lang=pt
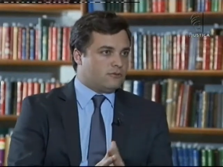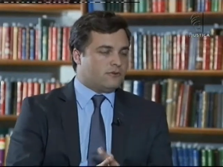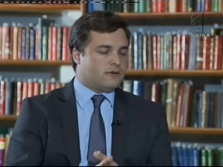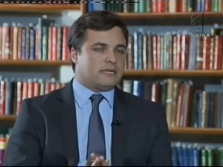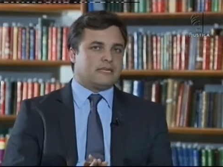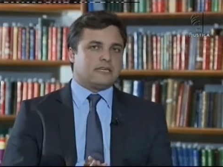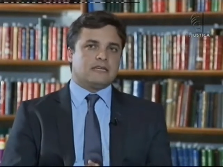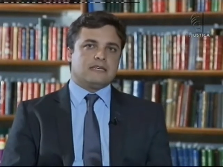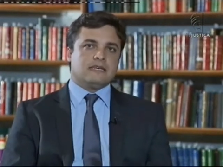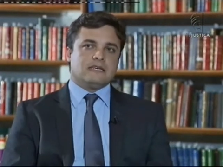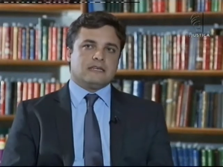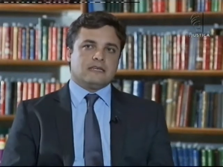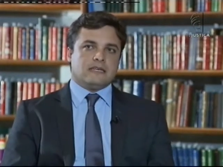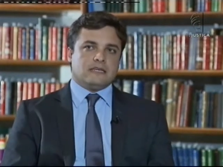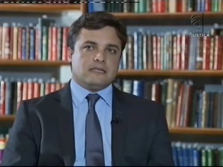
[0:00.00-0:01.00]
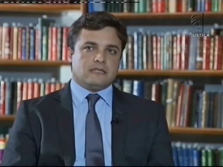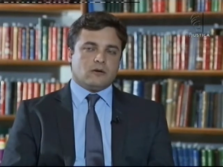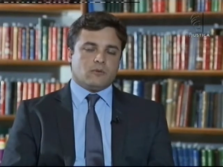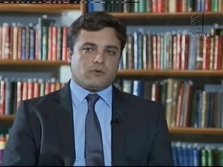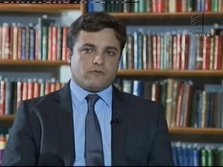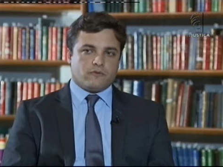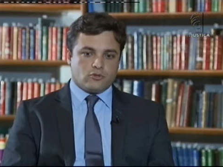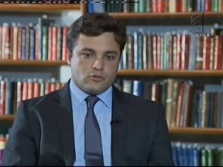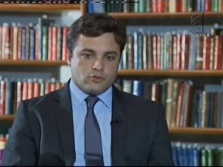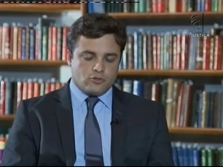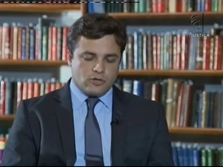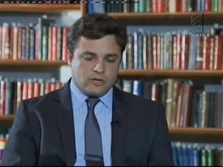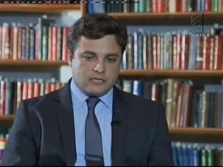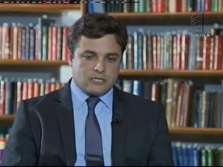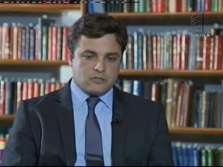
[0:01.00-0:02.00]
Não é? Então, o professor
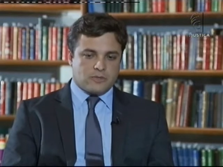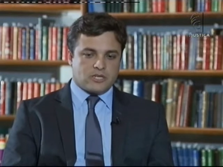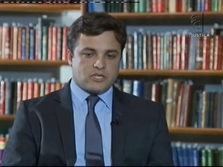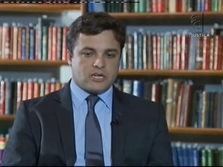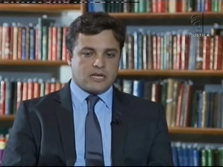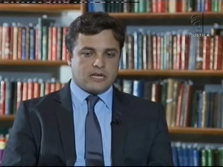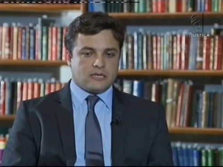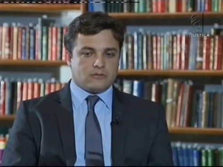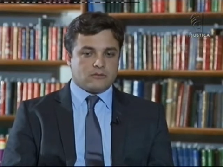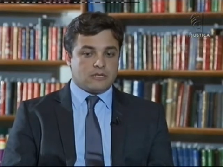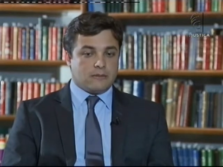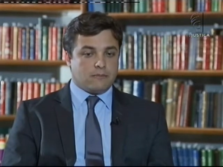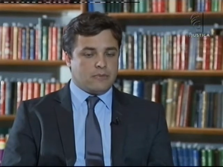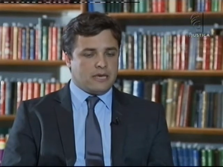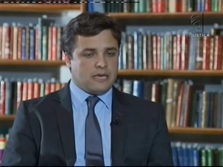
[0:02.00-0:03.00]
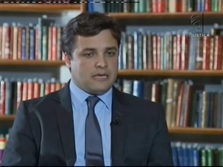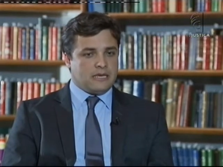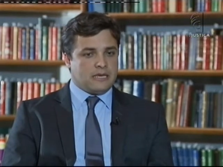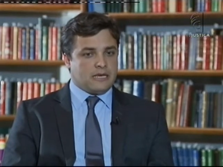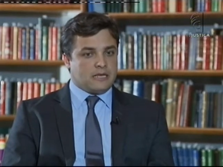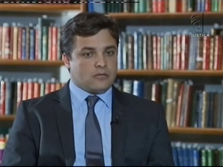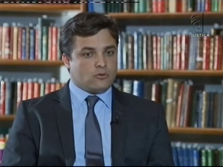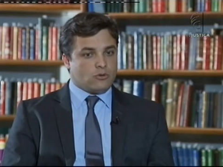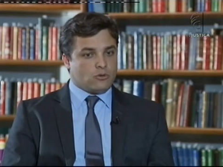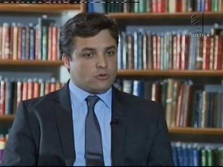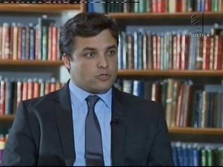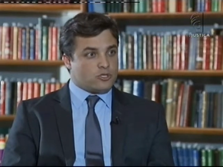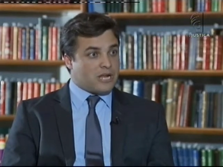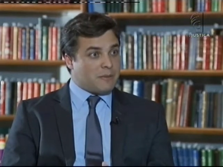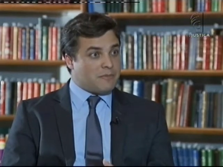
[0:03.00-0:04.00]
Jonatas Machado, também do
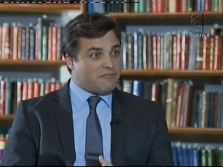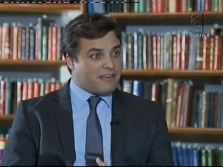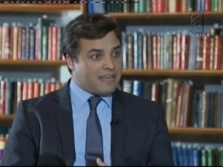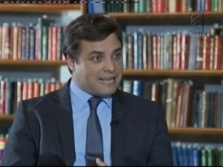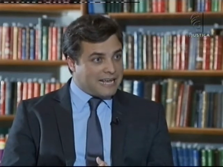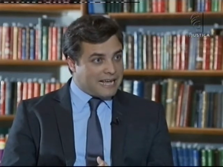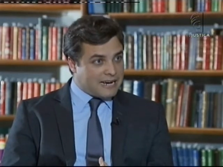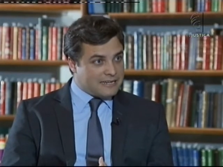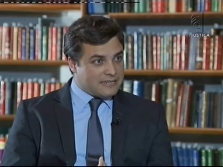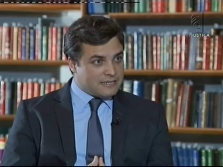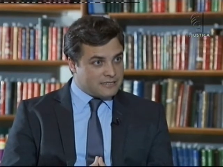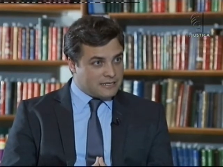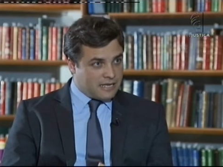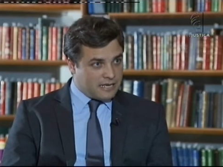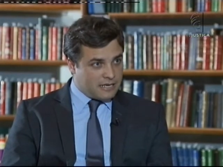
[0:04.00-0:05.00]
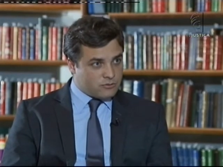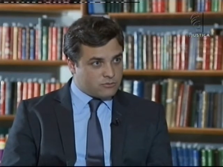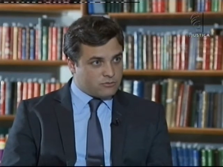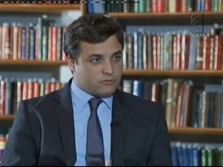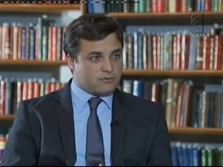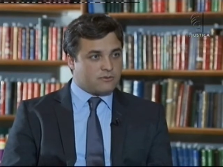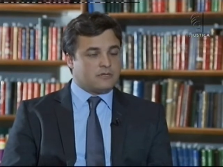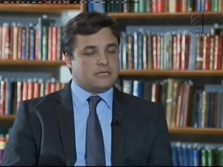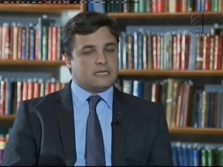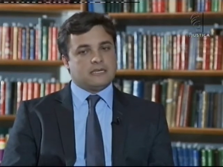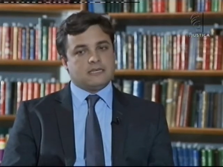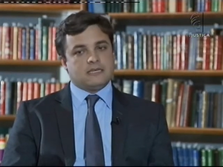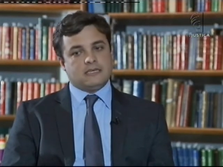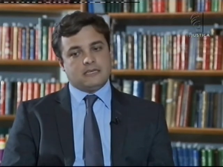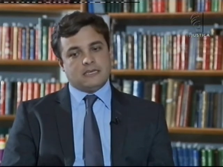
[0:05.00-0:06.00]
Dr. Jaime Weingartner Neto,
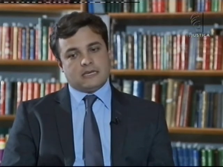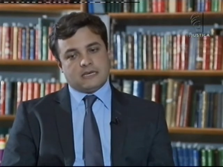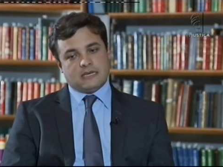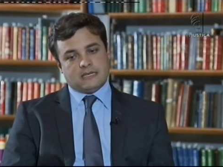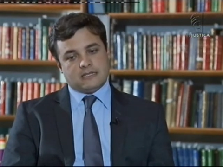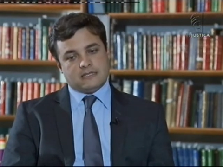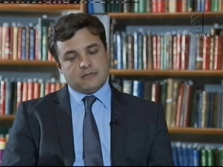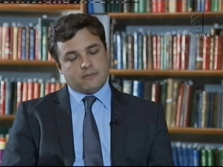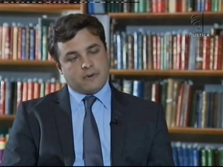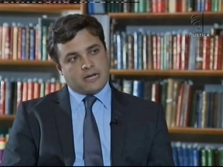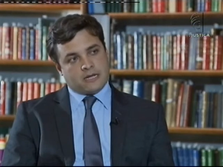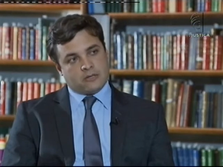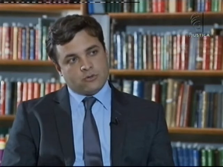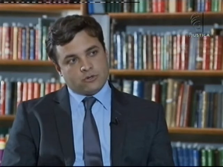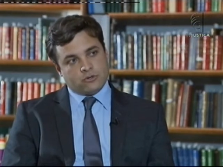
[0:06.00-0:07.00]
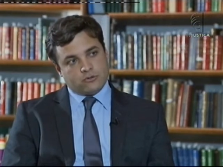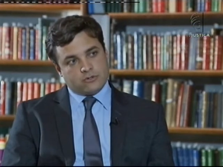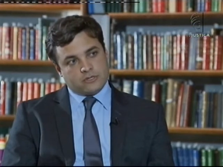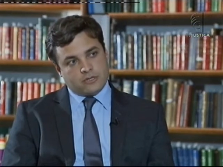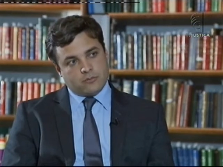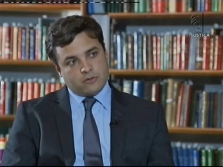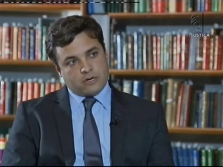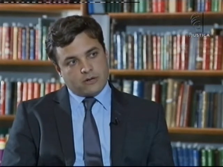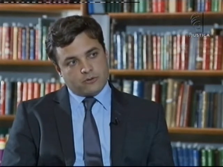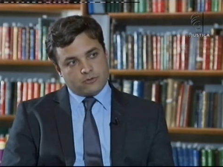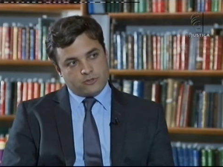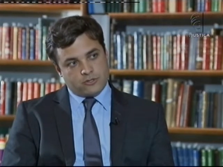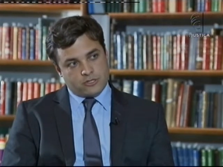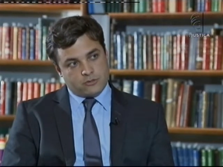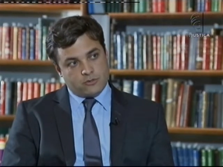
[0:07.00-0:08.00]
que é desembargador no Tribunal de
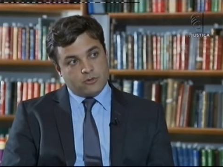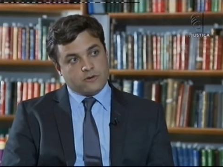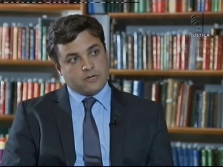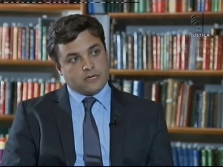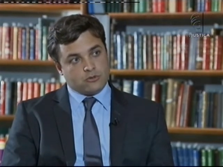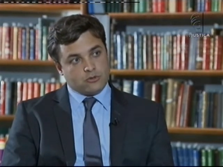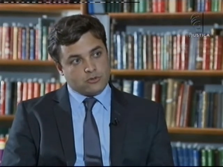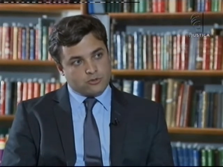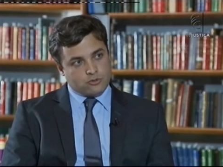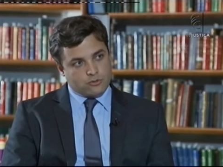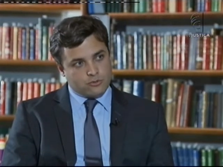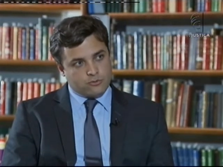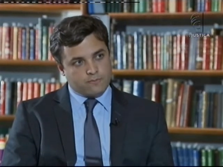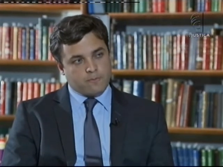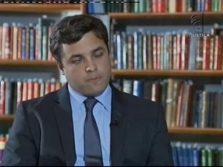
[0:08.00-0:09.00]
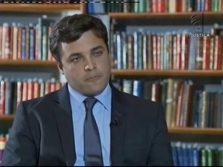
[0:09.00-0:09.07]
Justiça do Rio Grande do Sul.